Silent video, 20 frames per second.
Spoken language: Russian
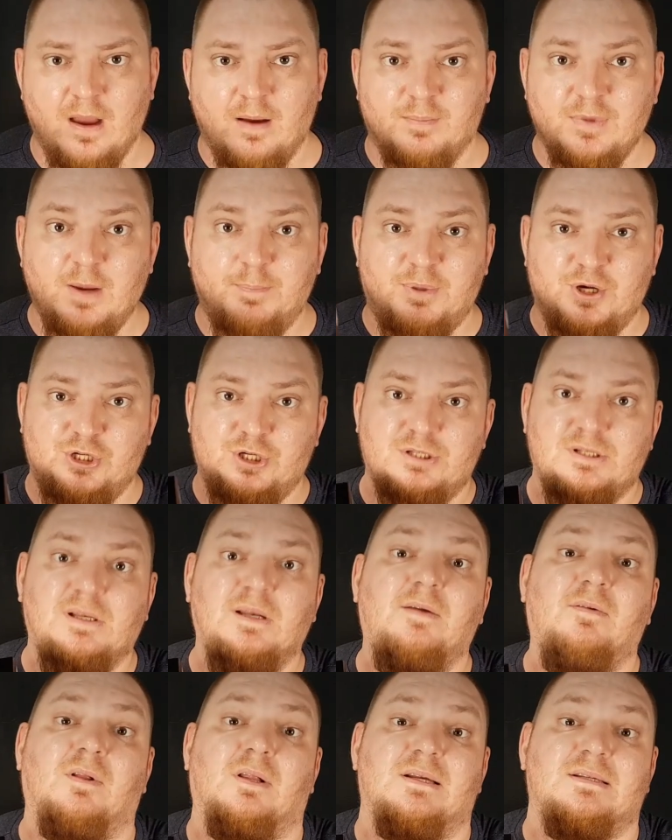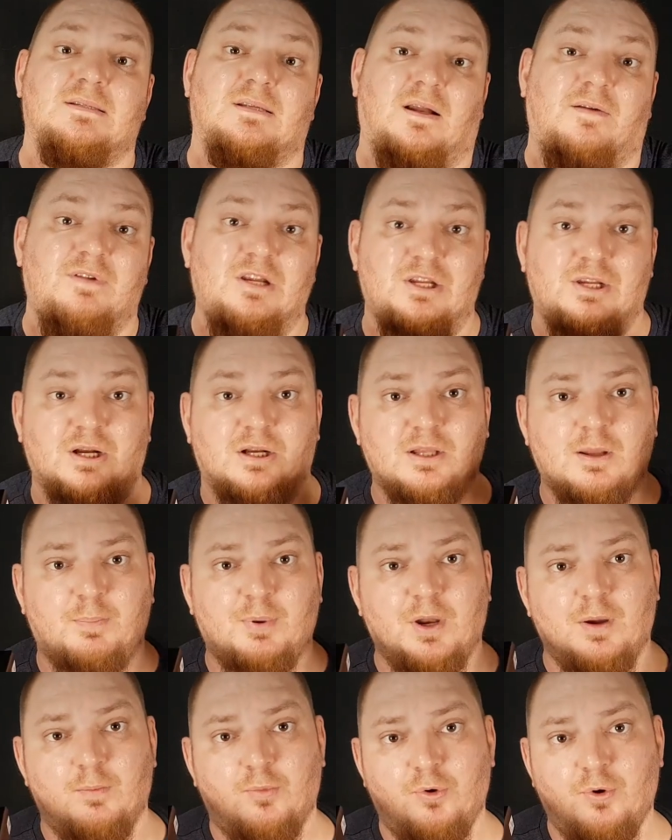Мне посчастливилось сравнить их
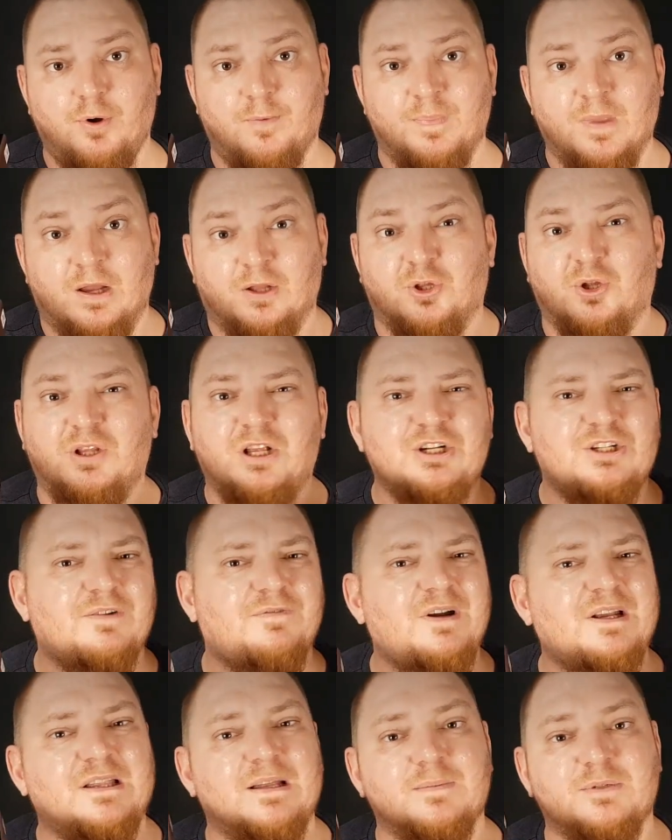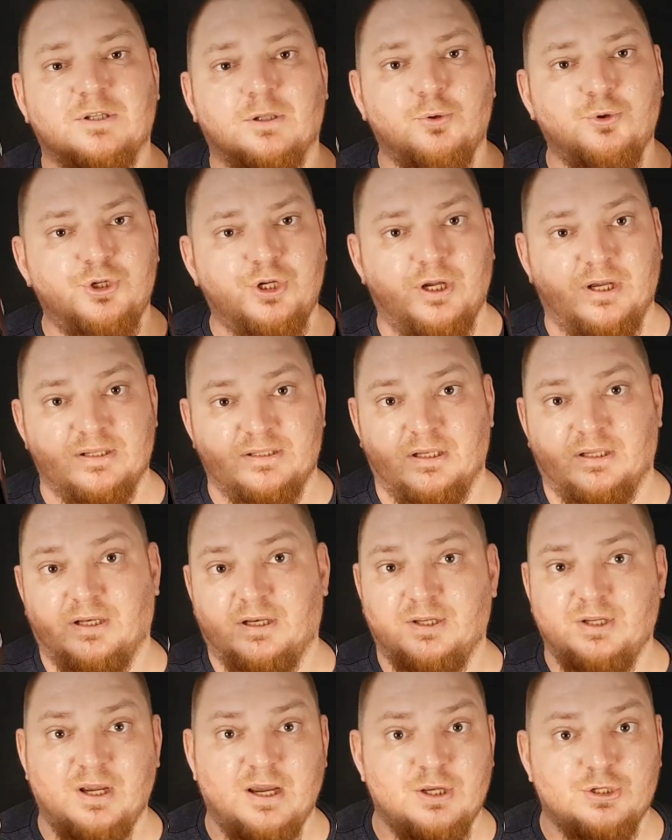напрямую, но даже в этом случае я
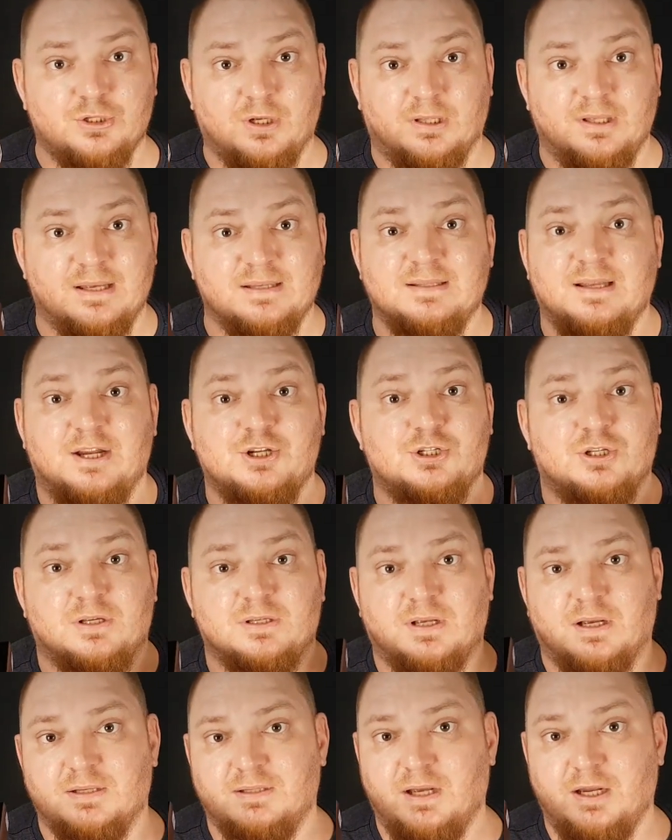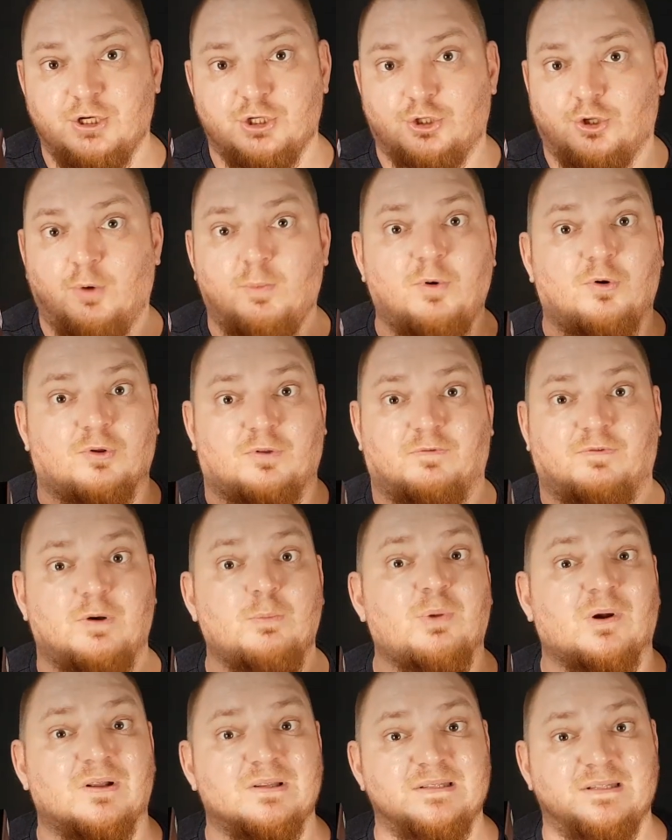затрудняюсь однозначно сказать, что бы вот
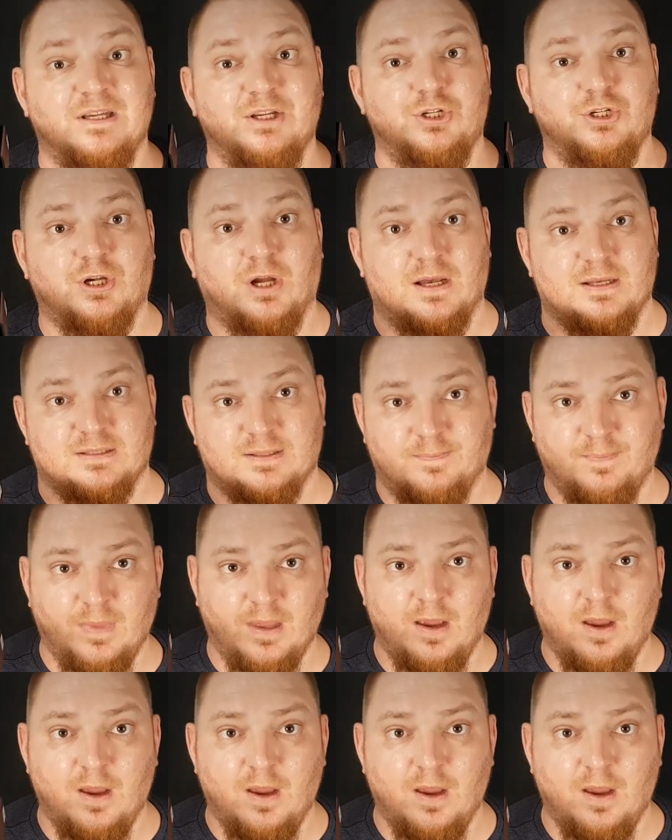выбрал сейчас.